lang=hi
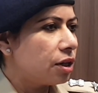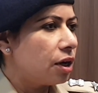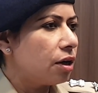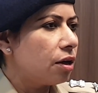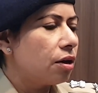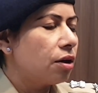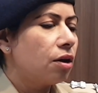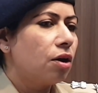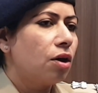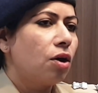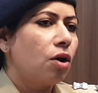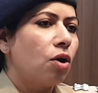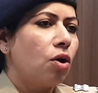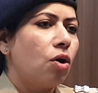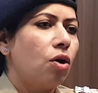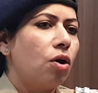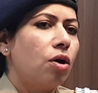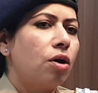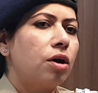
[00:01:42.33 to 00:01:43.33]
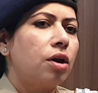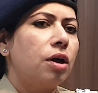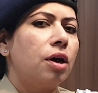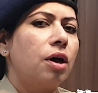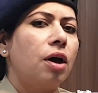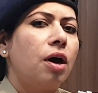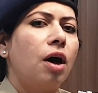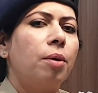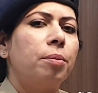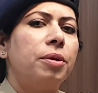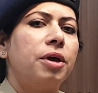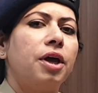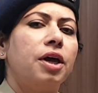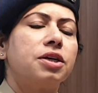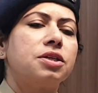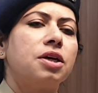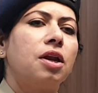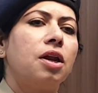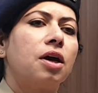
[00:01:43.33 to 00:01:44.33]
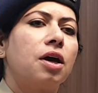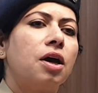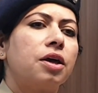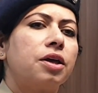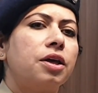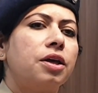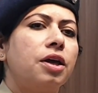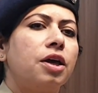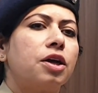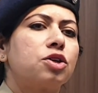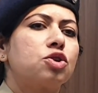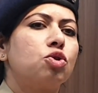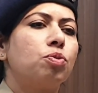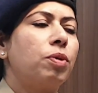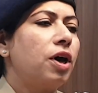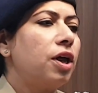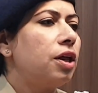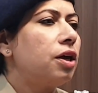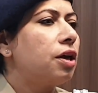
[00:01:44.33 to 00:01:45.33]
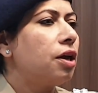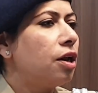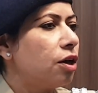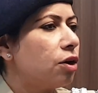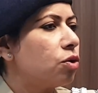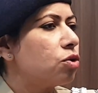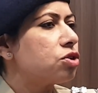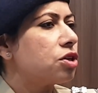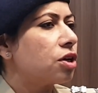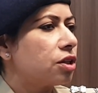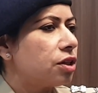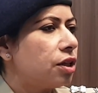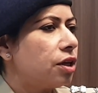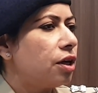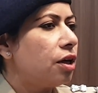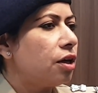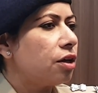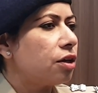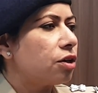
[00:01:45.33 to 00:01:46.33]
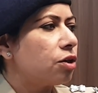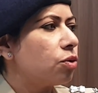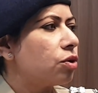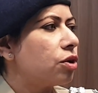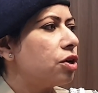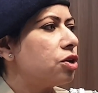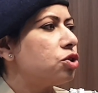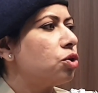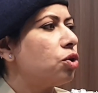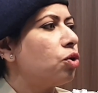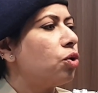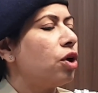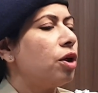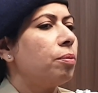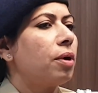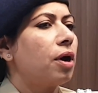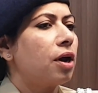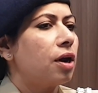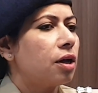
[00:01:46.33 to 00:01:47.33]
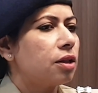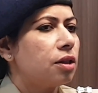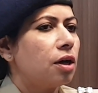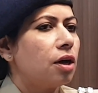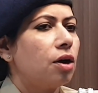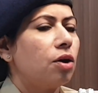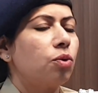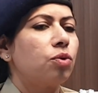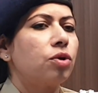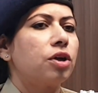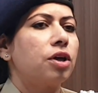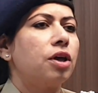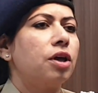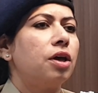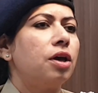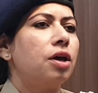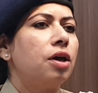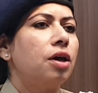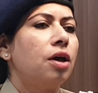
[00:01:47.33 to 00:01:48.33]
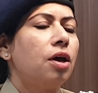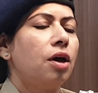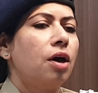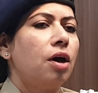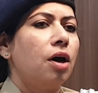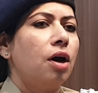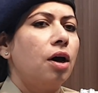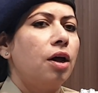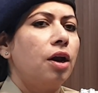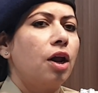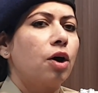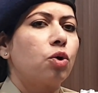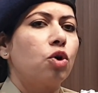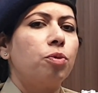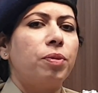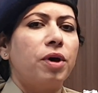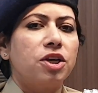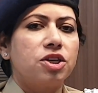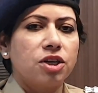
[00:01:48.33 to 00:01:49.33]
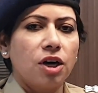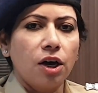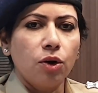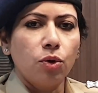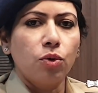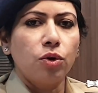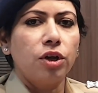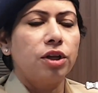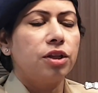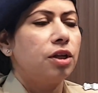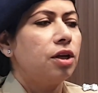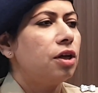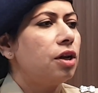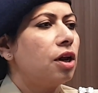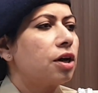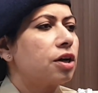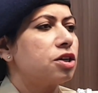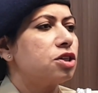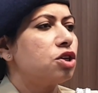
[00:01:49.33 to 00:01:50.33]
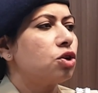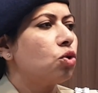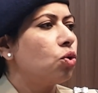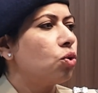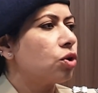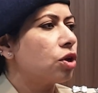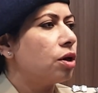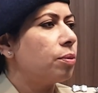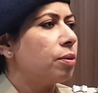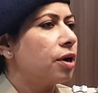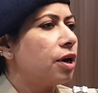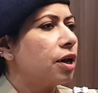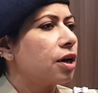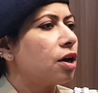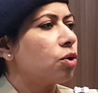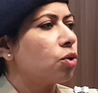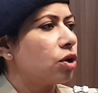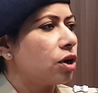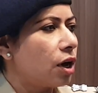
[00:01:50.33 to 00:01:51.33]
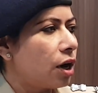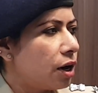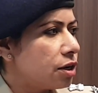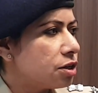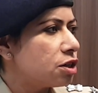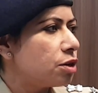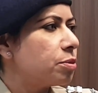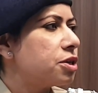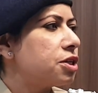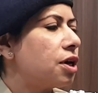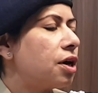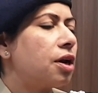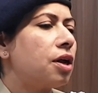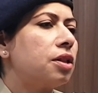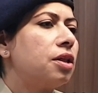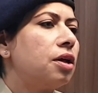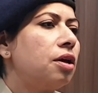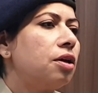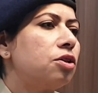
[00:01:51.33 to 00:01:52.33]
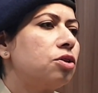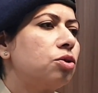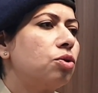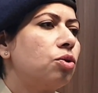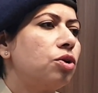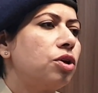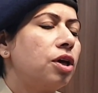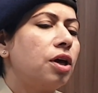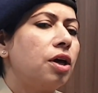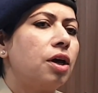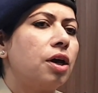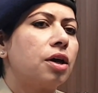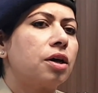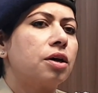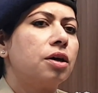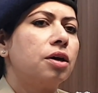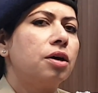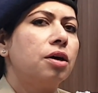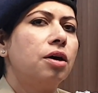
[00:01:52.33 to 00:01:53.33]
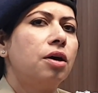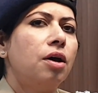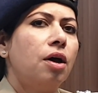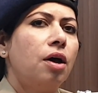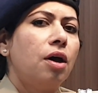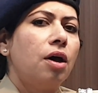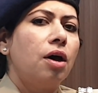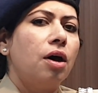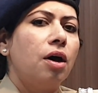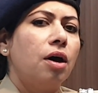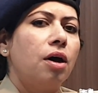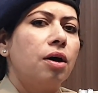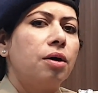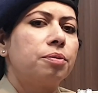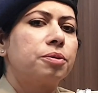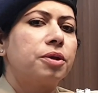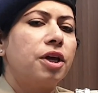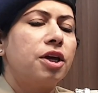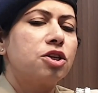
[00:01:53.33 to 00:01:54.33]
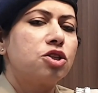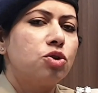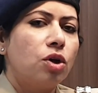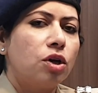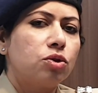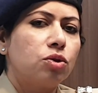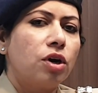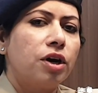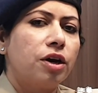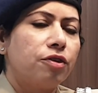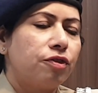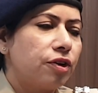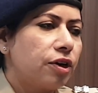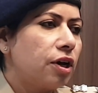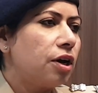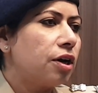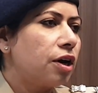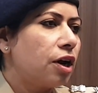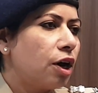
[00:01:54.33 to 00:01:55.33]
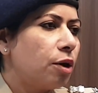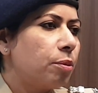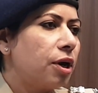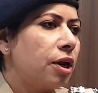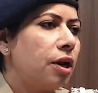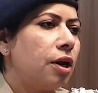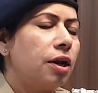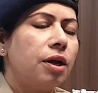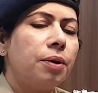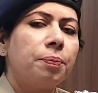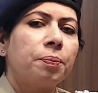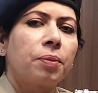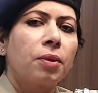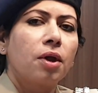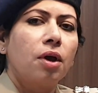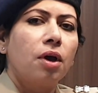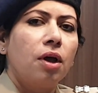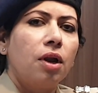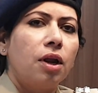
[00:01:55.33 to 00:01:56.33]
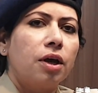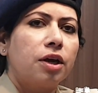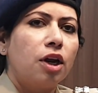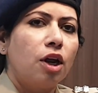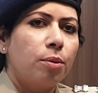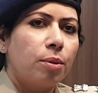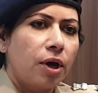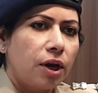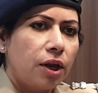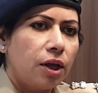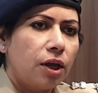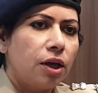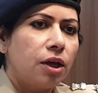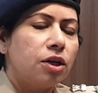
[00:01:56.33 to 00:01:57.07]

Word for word: था और हमें ऐसा लगा कि ये एक सुपारी किलिंग हो सकती है क्योंकि जो उन्होंने मारा था उनकी ना कोई पहचान हो रही थी ना किसी को उनके मरने का कोई कारण समझ आ रहा था तो ये एक केस जो है थोड़ा डिफ़िकल्ट रहा हमारे लिए लेकिन हमारी